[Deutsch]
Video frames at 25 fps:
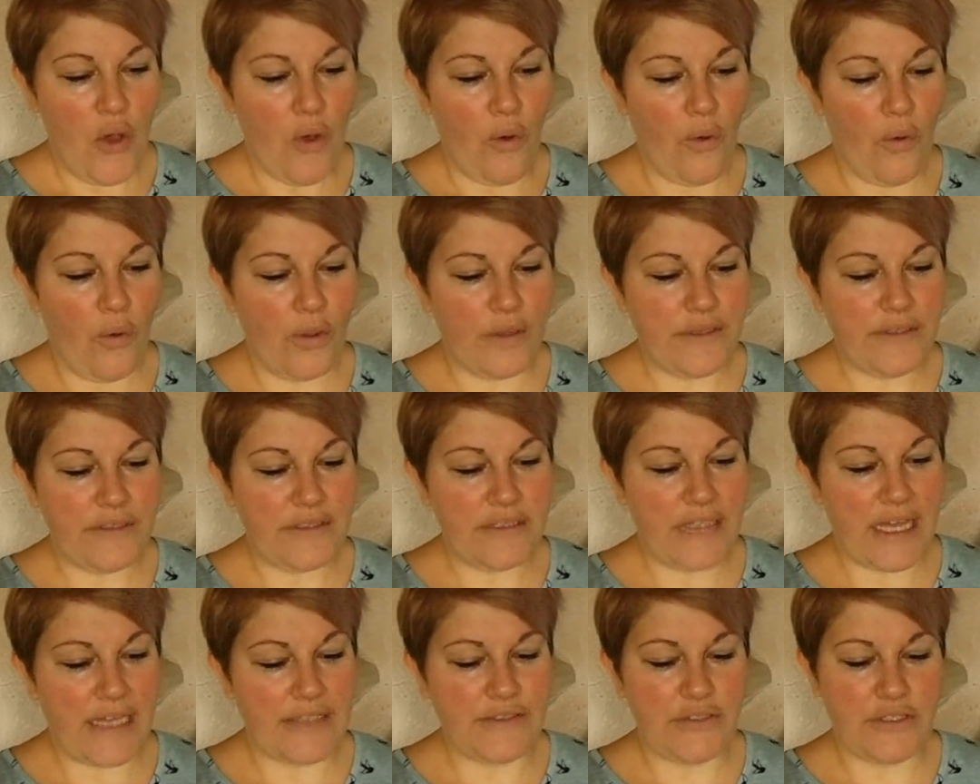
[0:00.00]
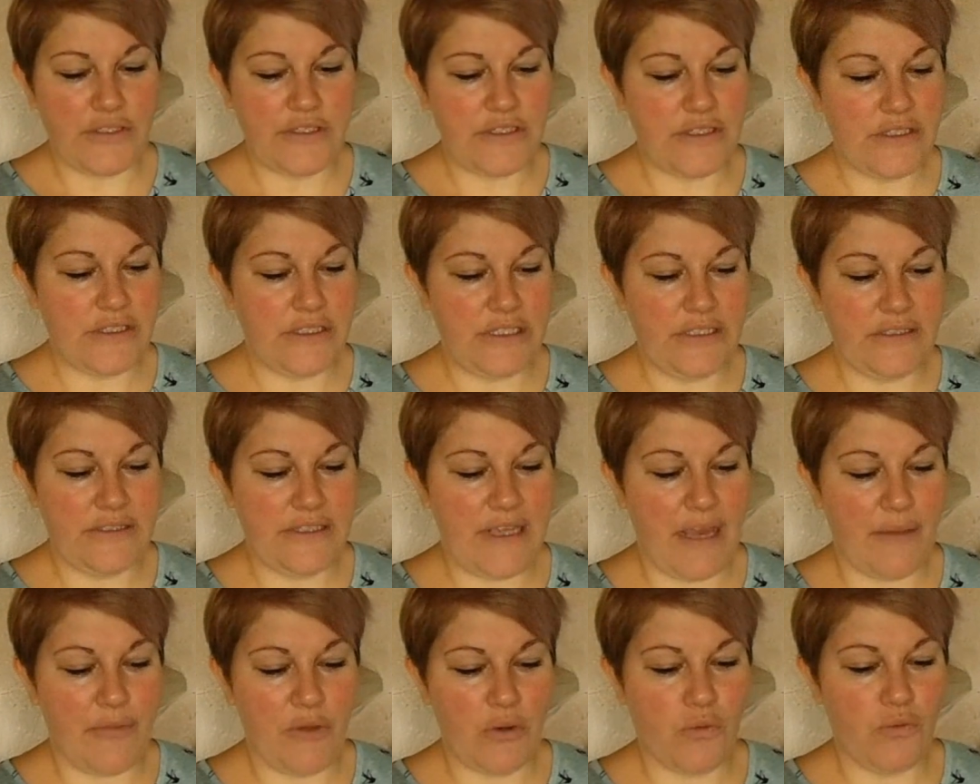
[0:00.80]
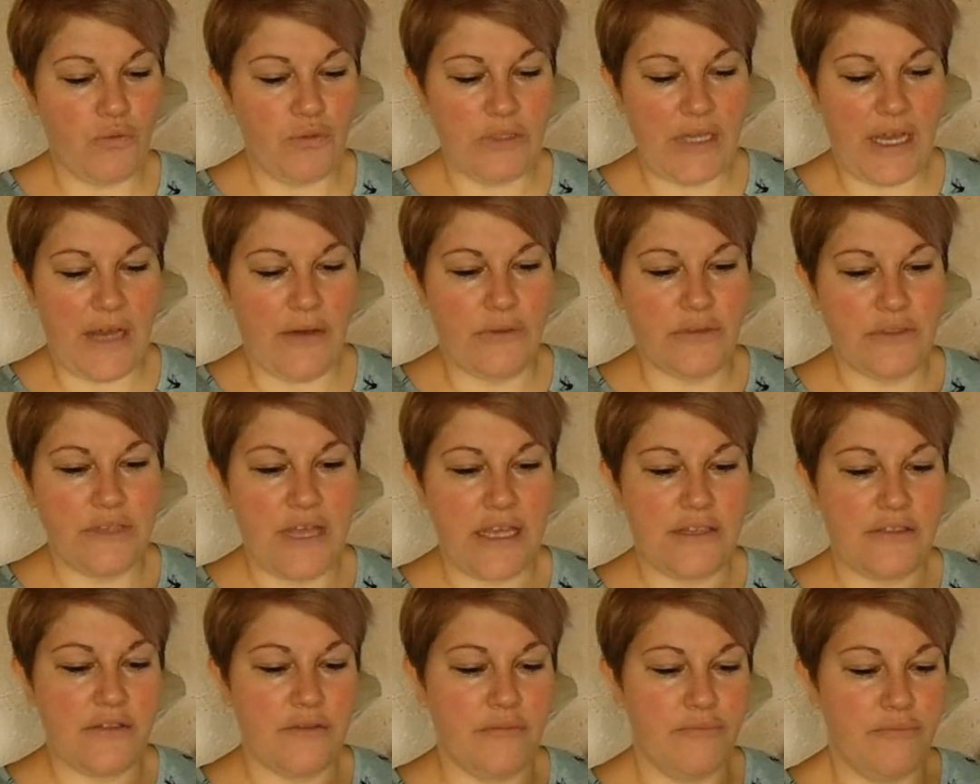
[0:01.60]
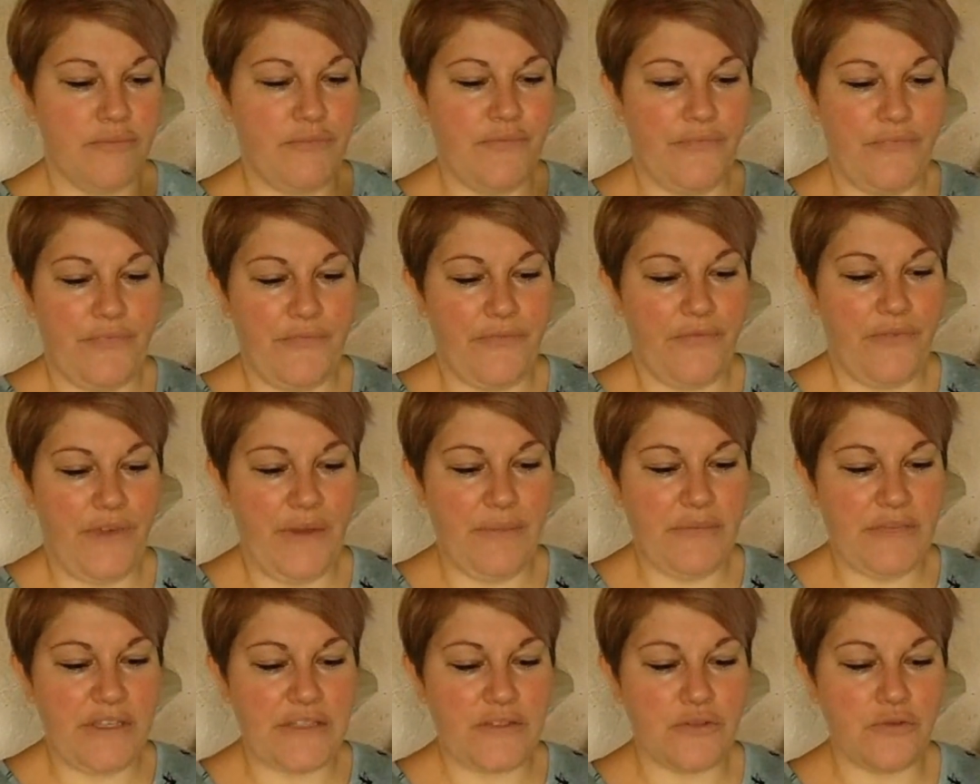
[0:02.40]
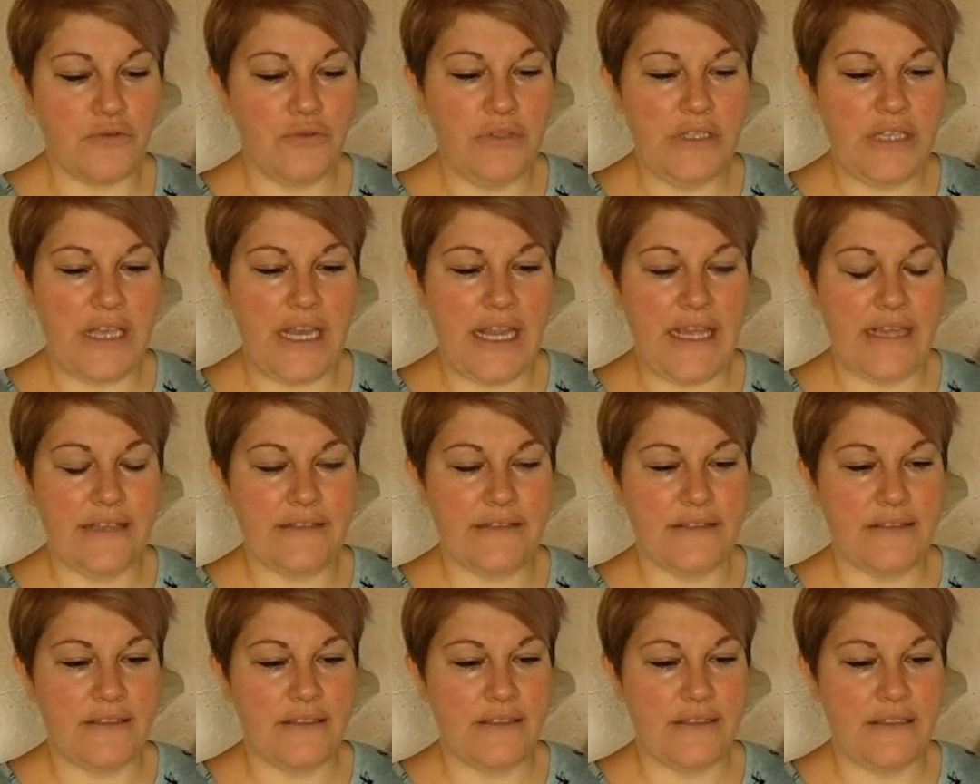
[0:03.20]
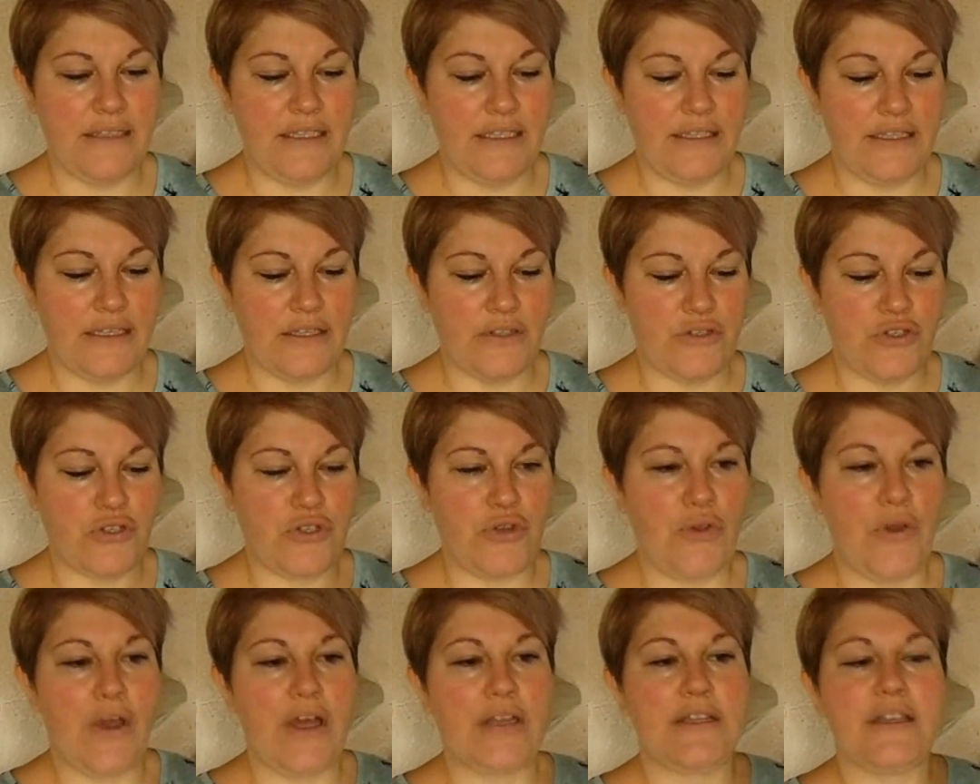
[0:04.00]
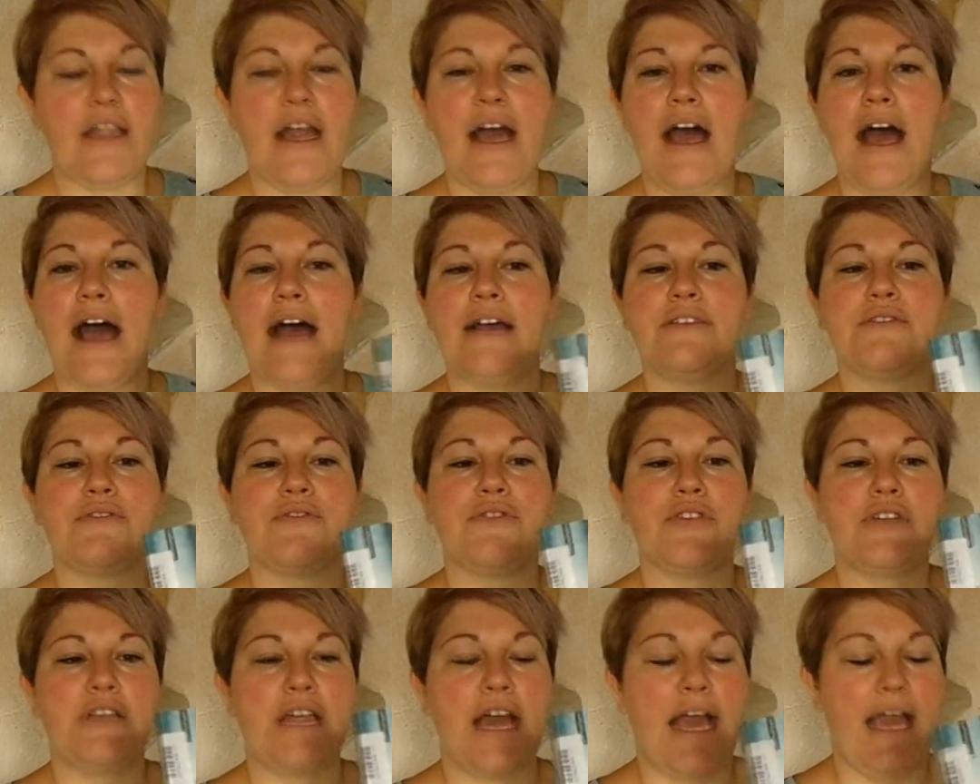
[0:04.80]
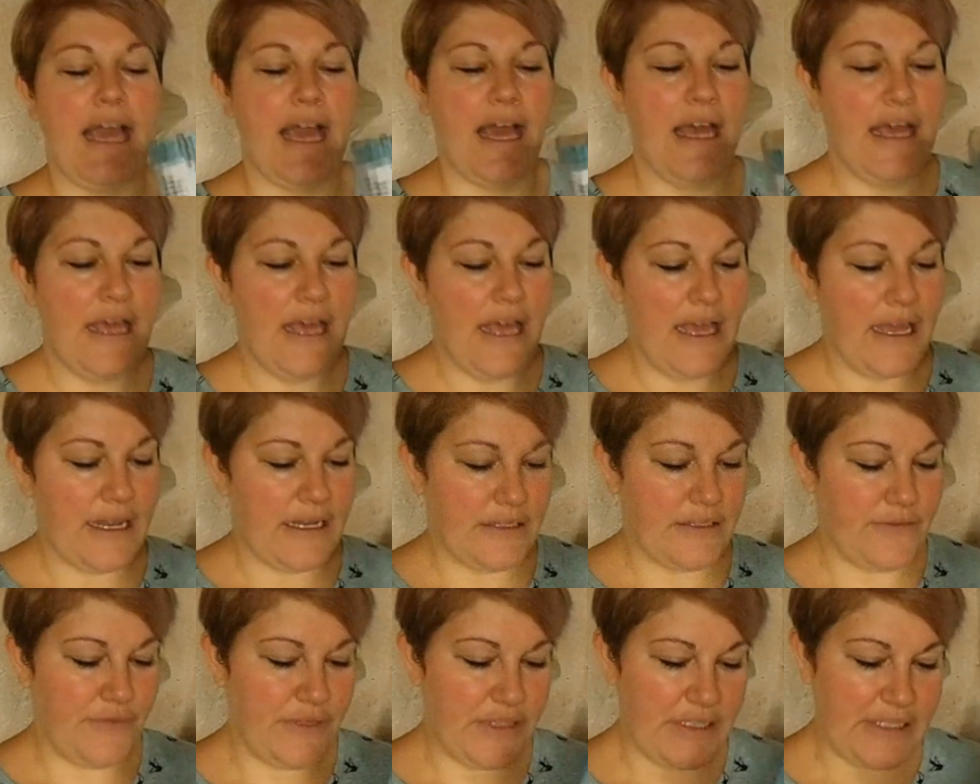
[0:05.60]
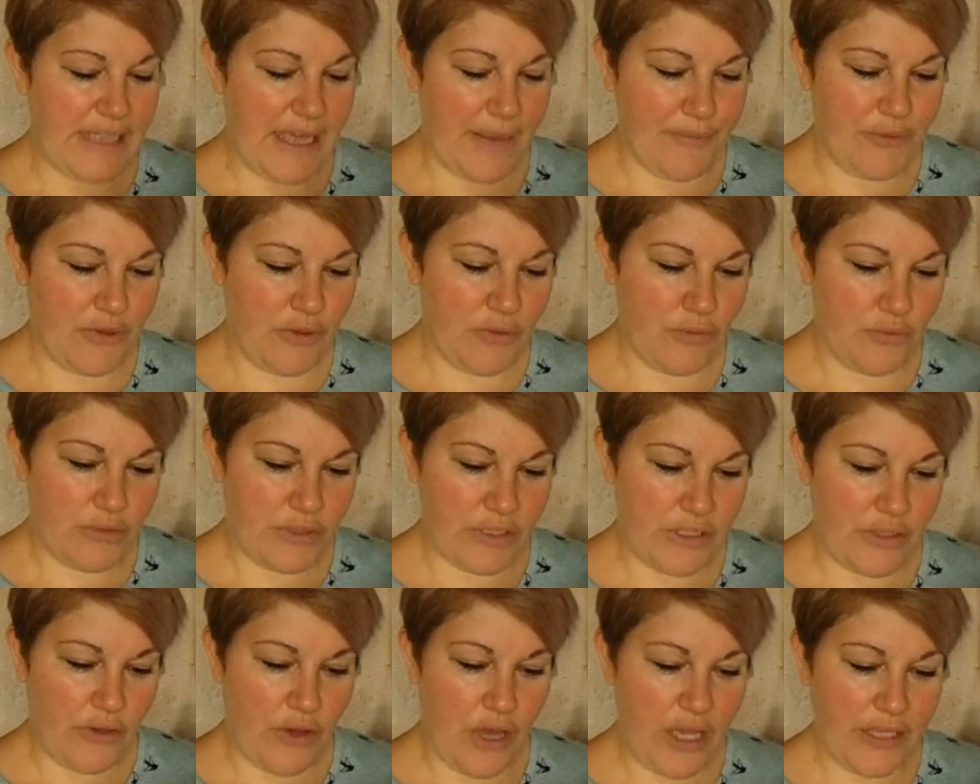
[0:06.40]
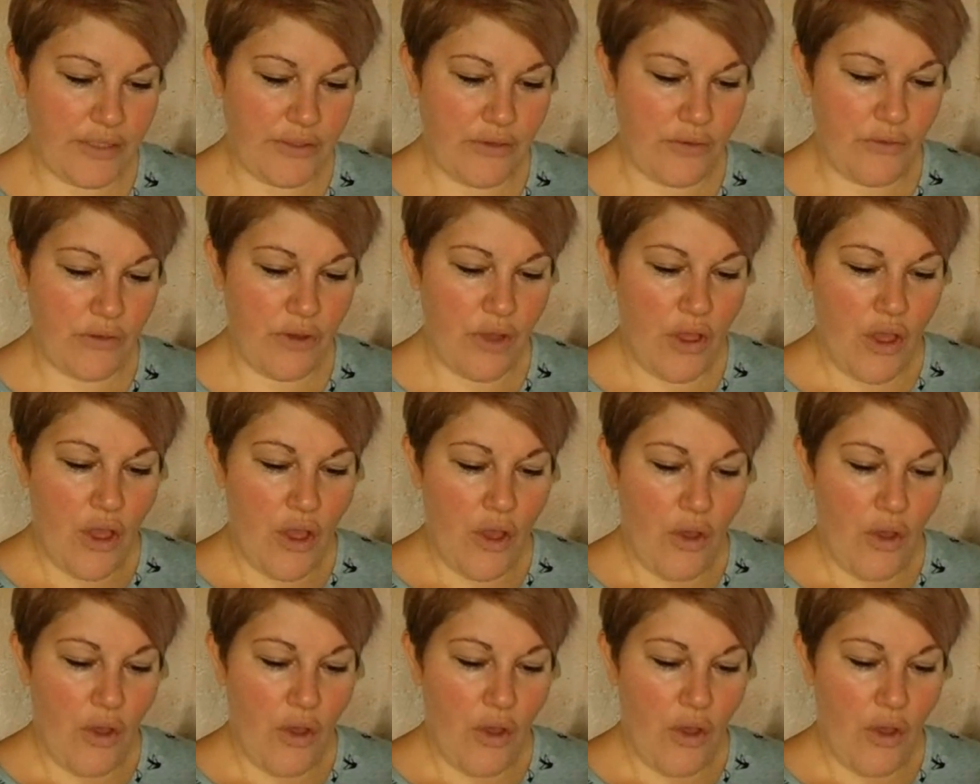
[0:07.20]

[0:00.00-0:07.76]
Und ansonsten sieht sie aber gut aus. Also wem das Rundlesen nicht jetzt stört, na, also von daher, das finde ich absolut in Ordnung.